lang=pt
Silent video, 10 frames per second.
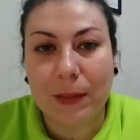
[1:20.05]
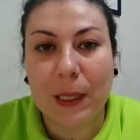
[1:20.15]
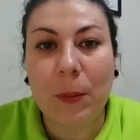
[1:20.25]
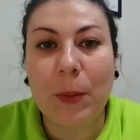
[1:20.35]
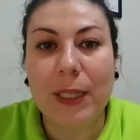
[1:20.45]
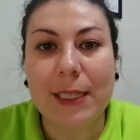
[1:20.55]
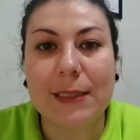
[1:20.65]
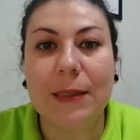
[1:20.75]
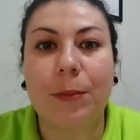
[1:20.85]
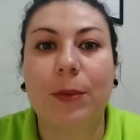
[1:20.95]
Então, por
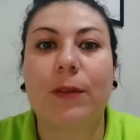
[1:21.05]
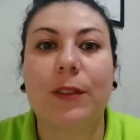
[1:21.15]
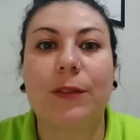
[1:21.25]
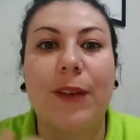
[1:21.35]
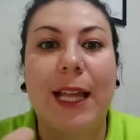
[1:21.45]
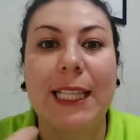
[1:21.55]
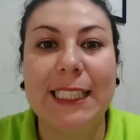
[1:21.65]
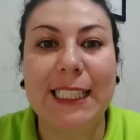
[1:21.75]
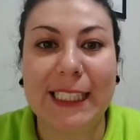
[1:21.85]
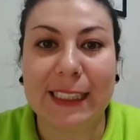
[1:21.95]
exemplo, quando
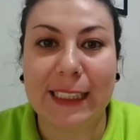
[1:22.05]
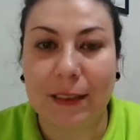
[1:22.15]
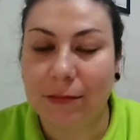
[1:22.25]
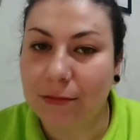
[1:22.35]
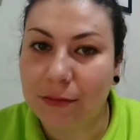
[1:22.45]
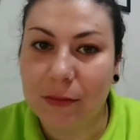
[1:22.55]
fala Anitta,